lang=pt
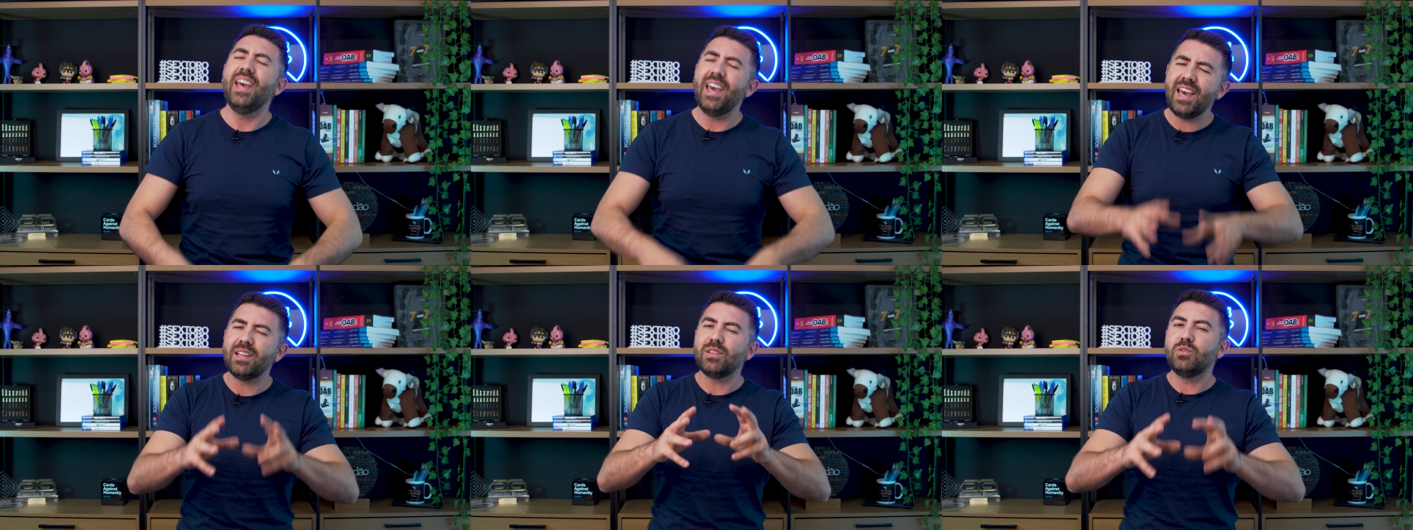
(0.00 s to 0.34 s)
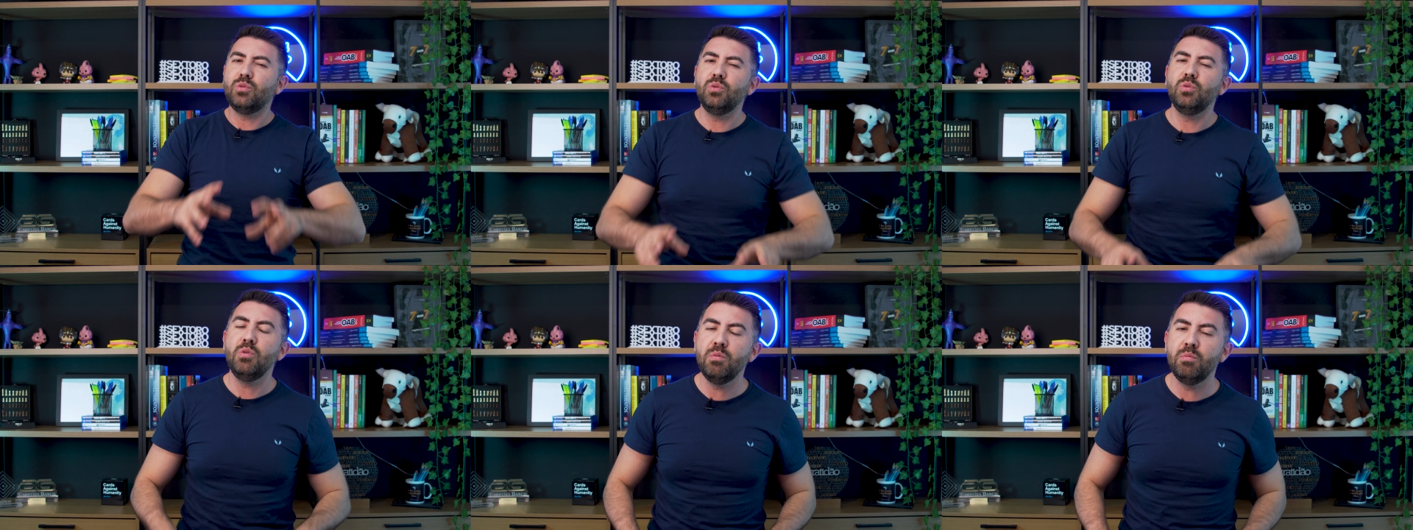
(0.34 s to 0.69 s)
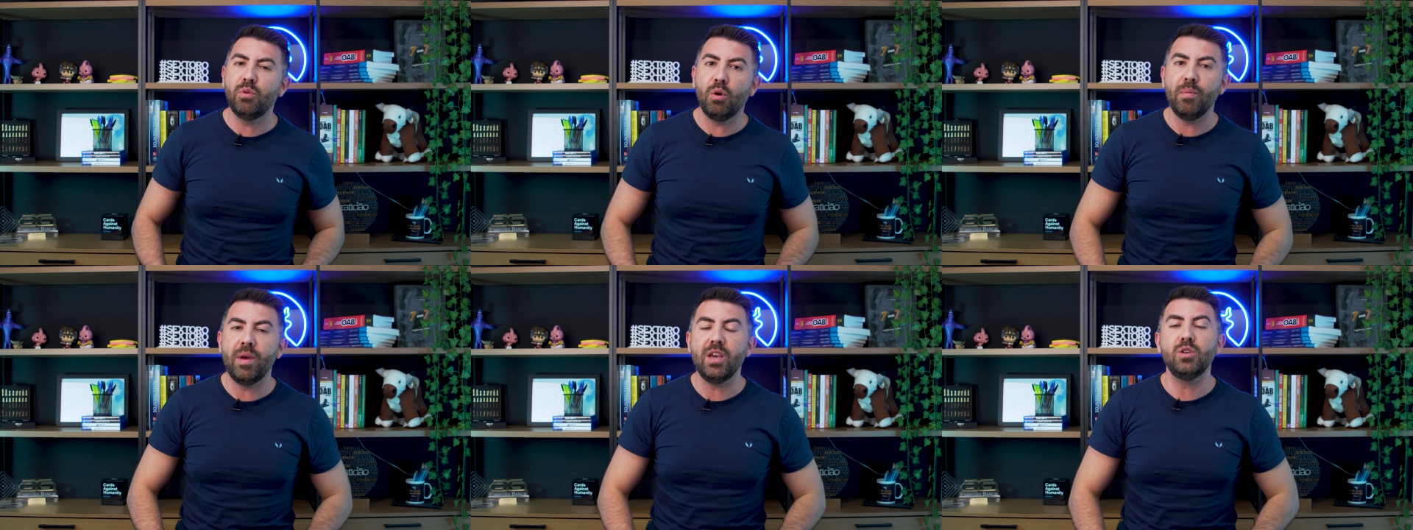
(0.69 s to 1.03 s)
É tudo
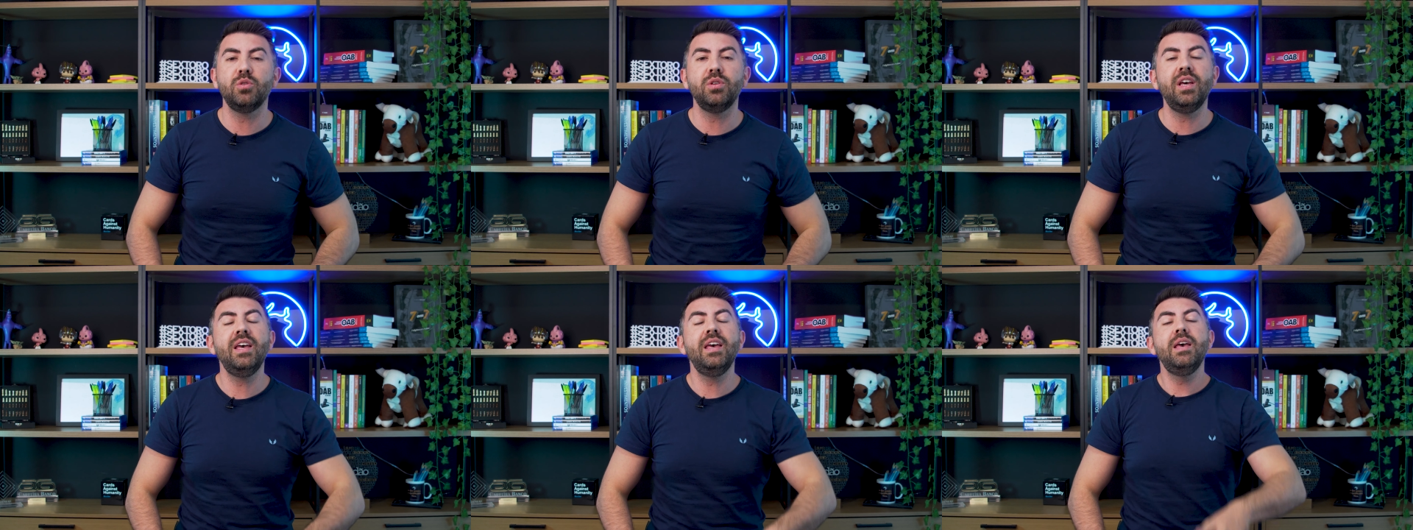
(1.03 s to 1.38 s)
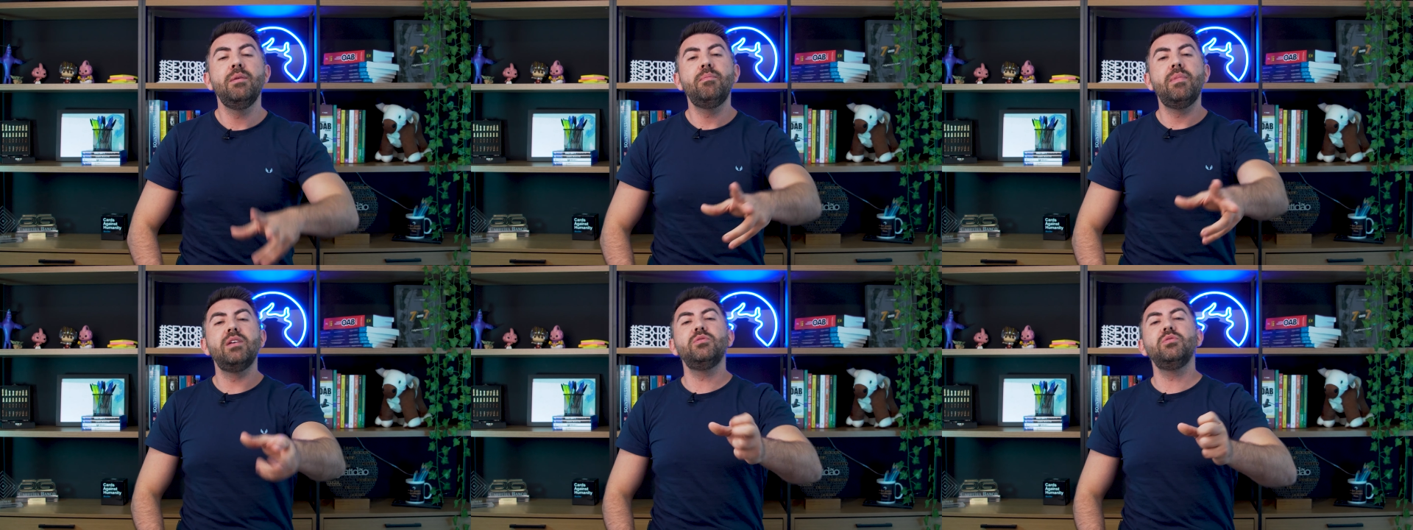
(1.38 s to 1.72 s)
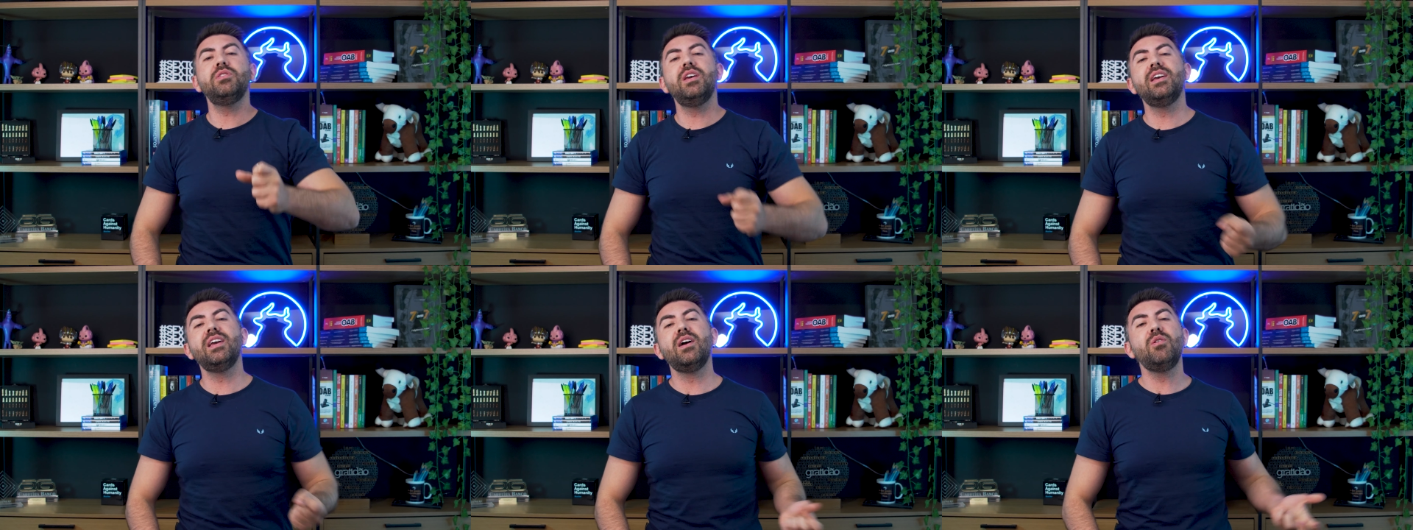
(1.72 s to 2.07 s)
embromation, né? Mas o
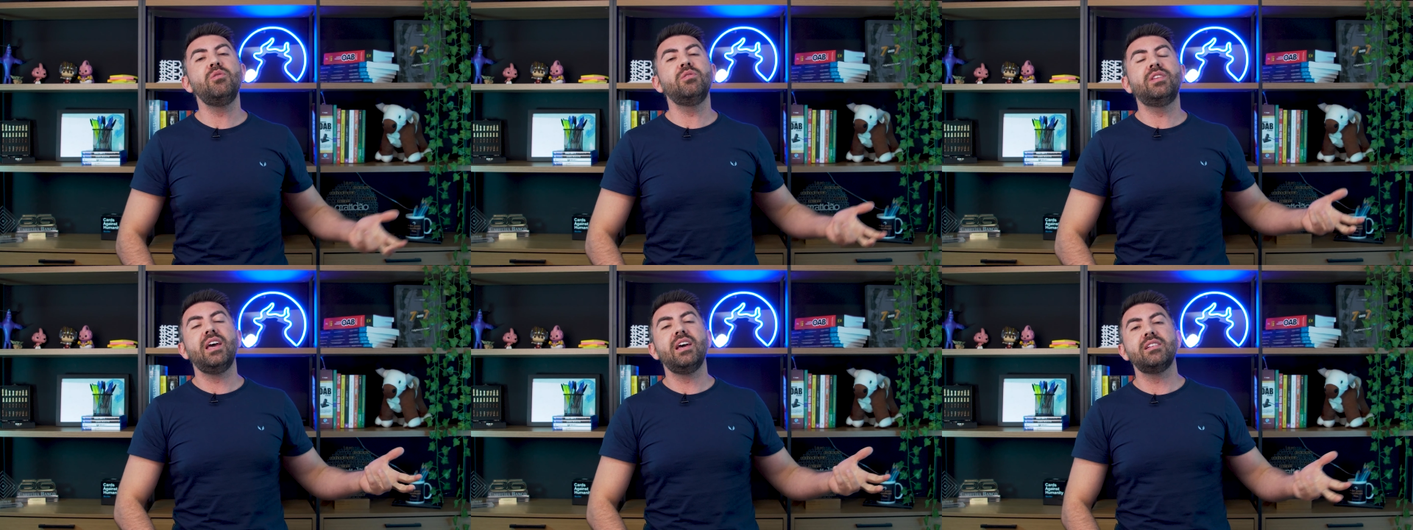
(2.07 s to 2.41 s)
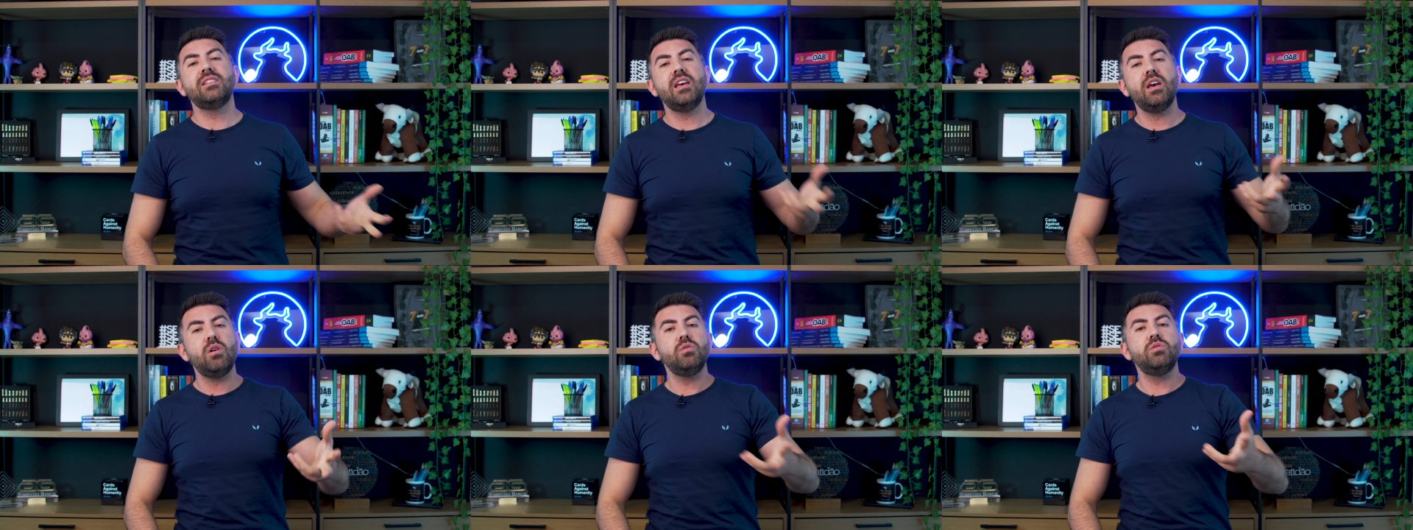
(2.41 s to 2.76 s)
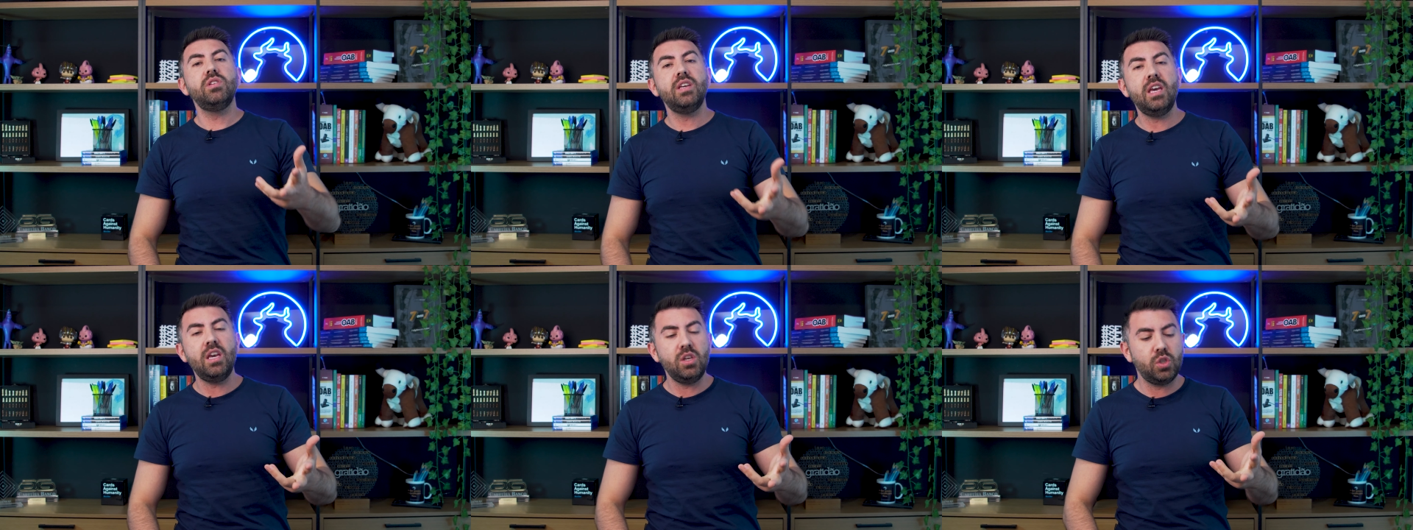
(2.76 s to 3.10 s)
que, que acontece? É o
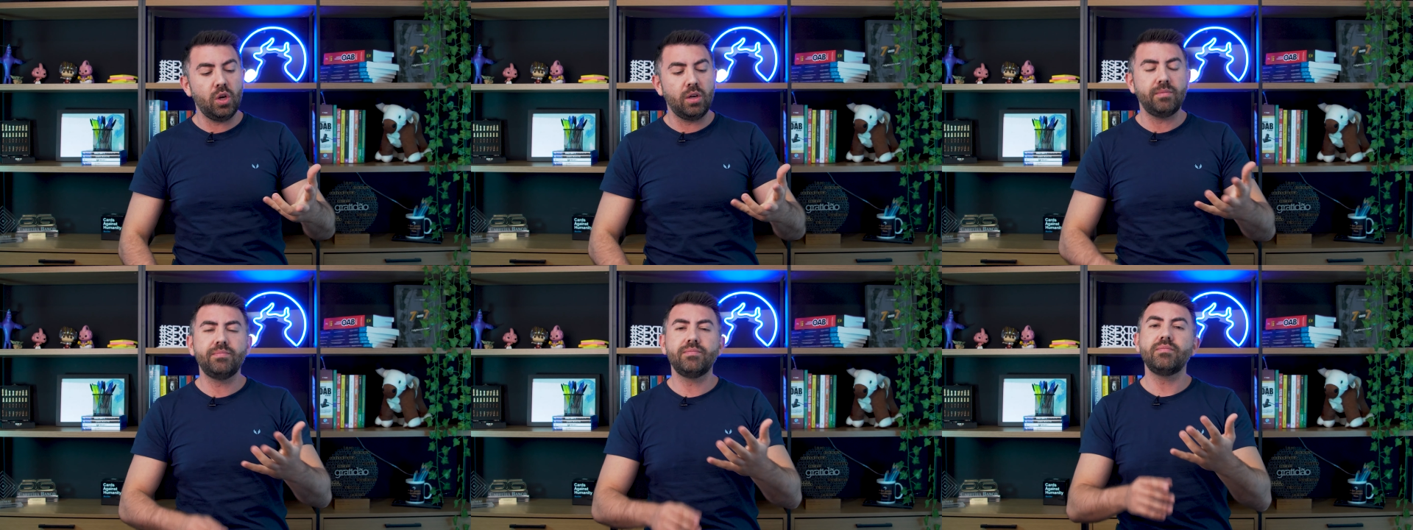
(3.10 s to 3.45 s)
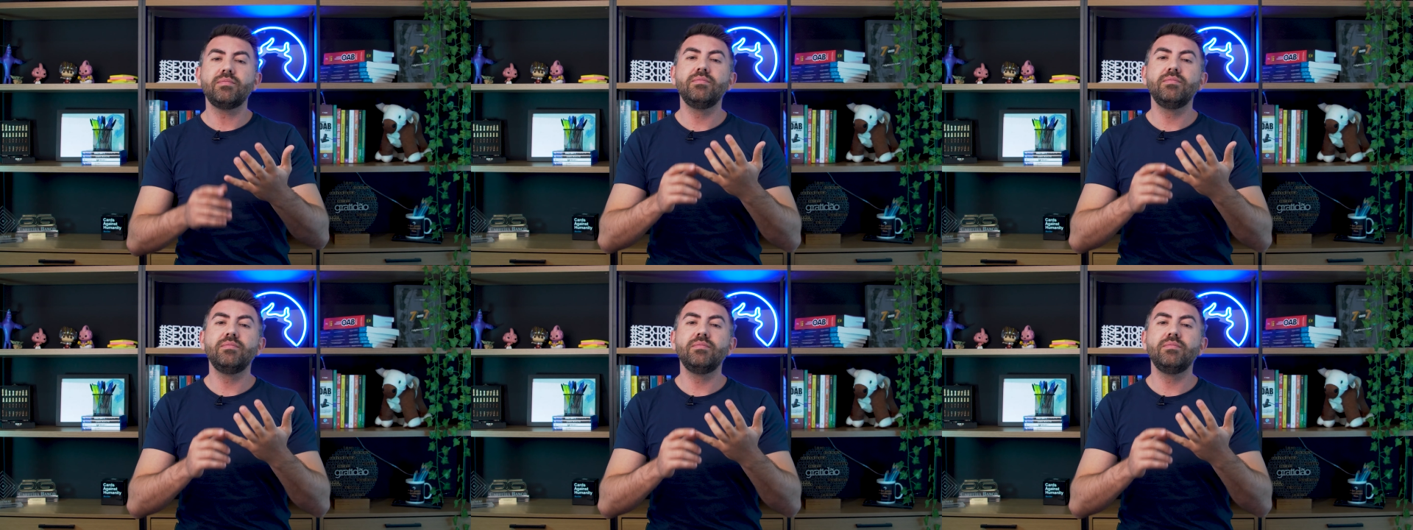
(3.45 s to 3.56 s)
seguinte, ó.